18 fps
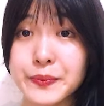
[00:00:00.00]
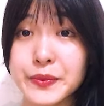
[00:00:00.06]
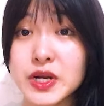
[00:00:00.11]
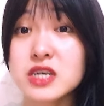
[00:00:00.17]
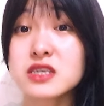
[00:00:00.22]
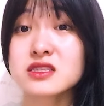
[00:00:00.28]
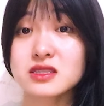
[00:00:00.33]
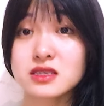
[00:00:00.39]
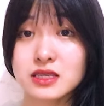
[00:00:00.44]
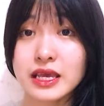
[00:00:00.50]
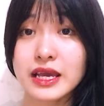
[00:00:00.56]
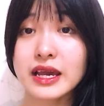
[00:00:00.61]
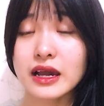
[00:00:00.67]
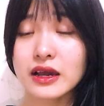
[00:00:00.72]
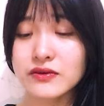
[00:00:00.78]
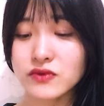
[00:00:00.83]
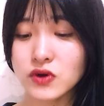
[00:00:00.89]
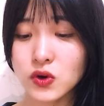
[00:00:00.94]
đường từ trái
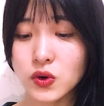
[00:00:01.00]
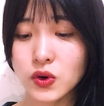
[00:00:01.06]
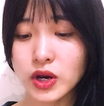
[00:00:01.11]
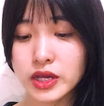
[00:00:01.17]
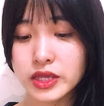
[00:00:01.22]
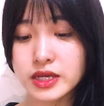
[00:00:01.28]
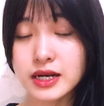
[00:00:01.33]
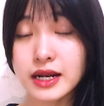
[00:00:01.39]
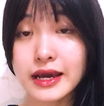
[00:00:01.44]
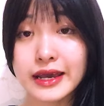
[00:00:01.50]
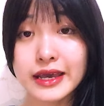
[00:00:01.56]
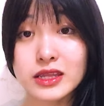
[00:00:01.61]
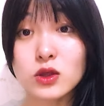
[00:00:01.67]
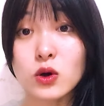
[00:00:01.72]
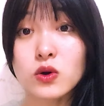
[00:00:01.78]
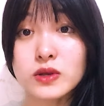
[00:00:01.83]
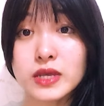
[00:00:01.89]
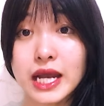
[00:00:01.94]
cây vô luôn á, như là
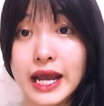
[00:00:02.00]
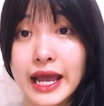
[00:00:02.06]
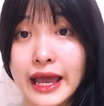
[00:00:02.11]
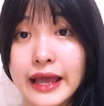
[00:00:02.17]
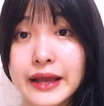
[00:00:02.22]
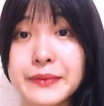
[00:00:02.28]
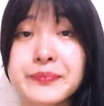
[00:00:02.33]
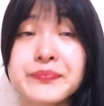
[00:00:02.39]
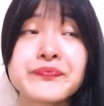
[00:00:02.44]
keto chẳng hạn.